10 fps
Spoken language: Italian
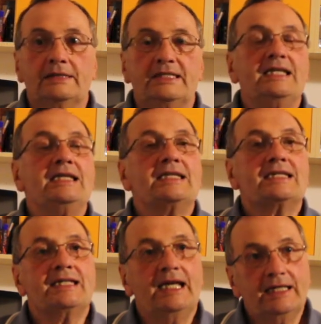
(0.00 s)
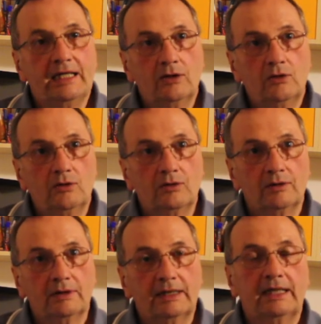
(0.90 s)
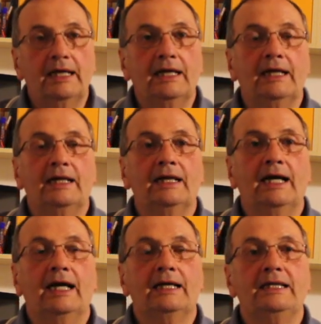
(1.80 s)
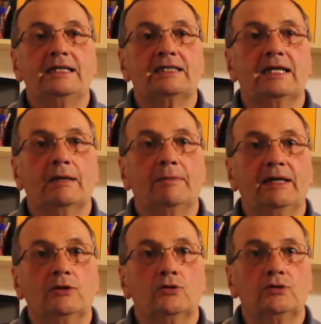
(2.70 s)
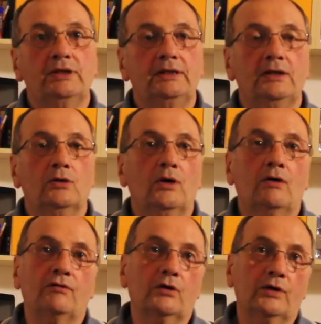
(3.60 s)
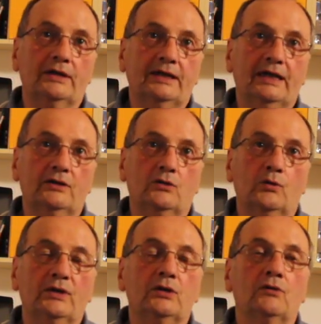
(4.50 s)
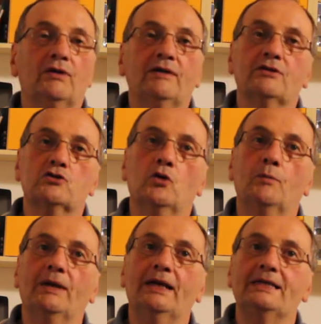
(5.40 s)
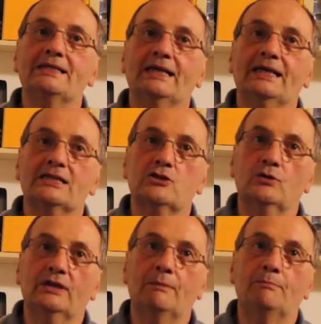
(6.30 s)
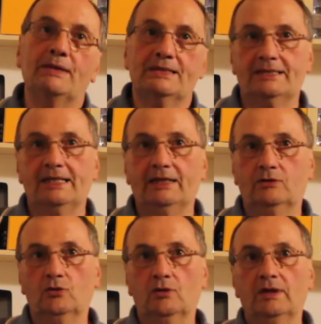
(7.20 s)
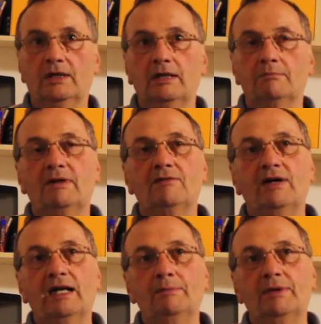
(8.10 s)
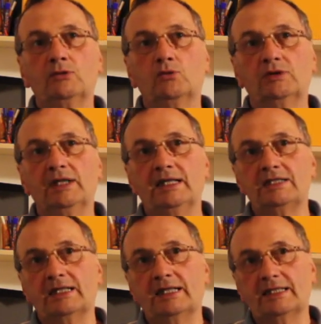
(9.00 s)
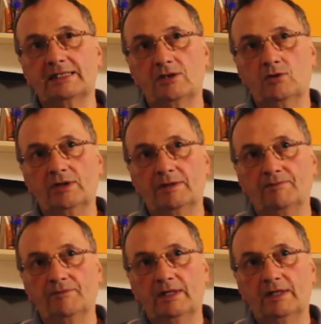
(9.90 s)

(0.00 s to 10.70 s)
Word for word: ci insegnano che l'insegnamento di Dio ha un valore eterno, quindi non valeva solo per le generazioni del passato, ma vale per tutte le generazioni.